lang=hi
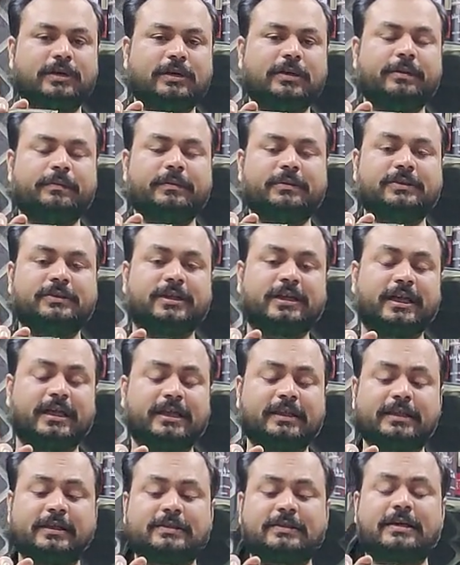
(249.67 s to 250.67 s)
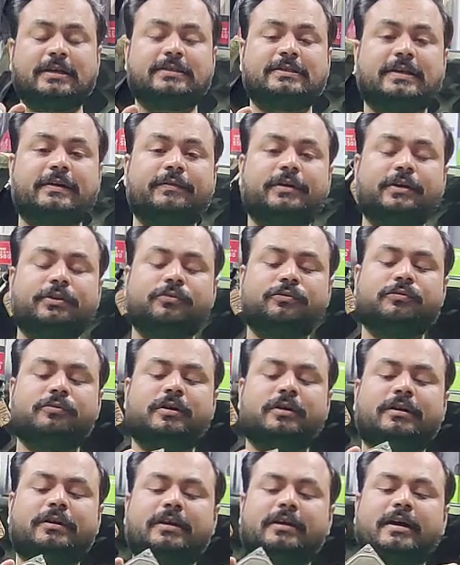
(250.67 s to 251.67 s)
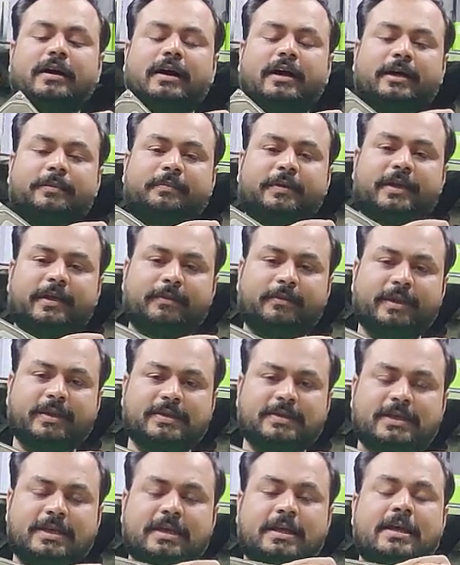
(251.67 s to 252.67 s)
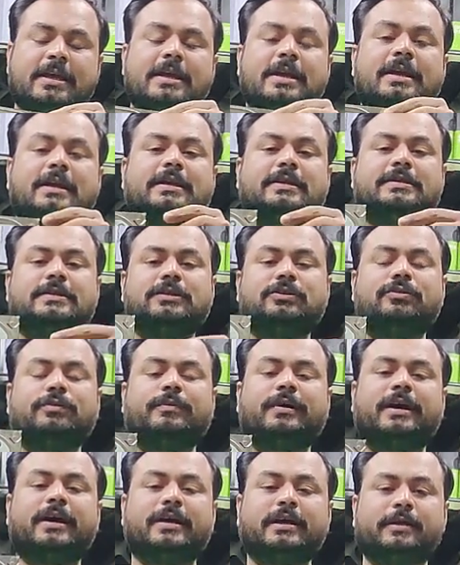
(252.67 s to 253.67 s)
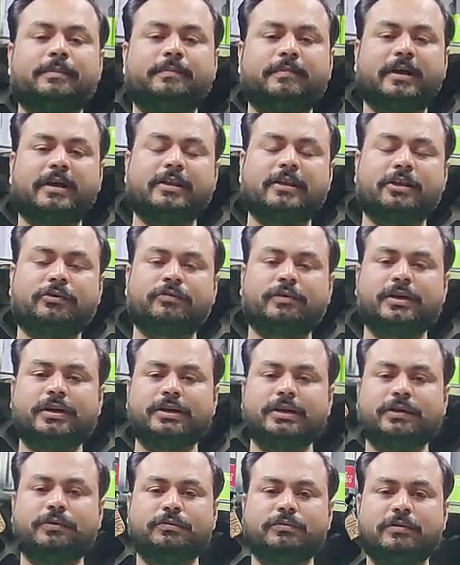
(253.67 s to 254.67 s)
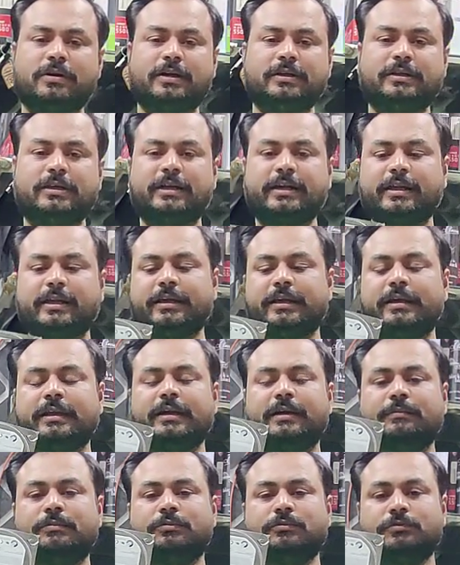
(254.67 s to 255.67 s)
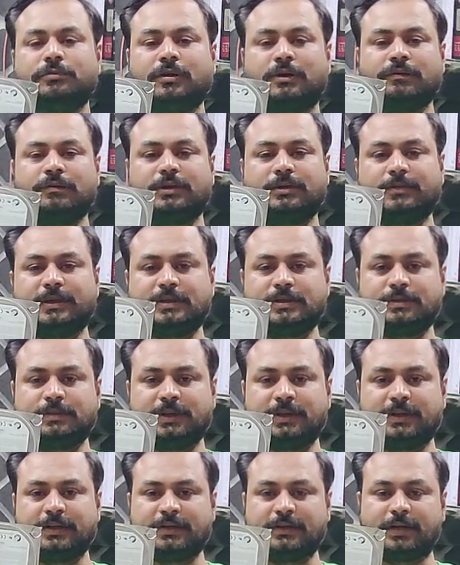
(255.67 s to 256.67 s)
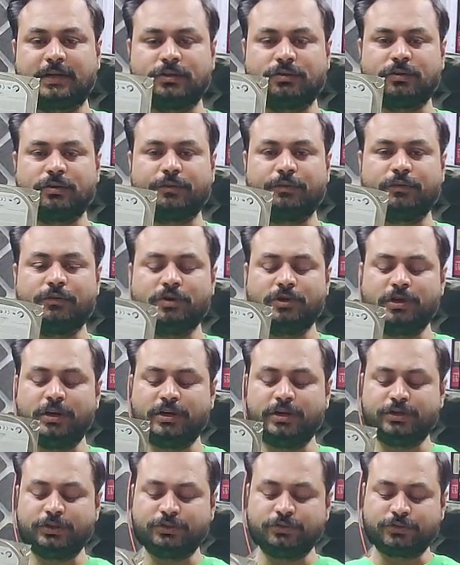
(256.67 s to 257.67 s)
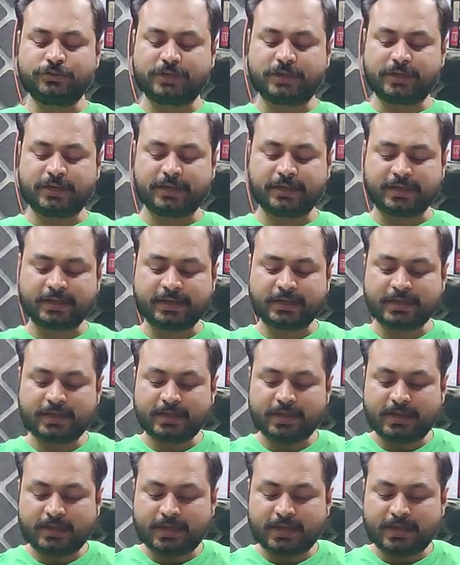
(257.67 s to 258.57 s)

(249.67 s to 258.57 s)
हंड्रेड परसेंट हेल्थ के साथ सेवेंटी टू हंड्रेड आर पी एम है इसके इसकी जो मार्केट प्राइस है ट्वेंटी टू हंड्रेड है लेकिन हम टू थाउजेंड में इस बिल्ड के साथ जो है वो यूज़ करेंगे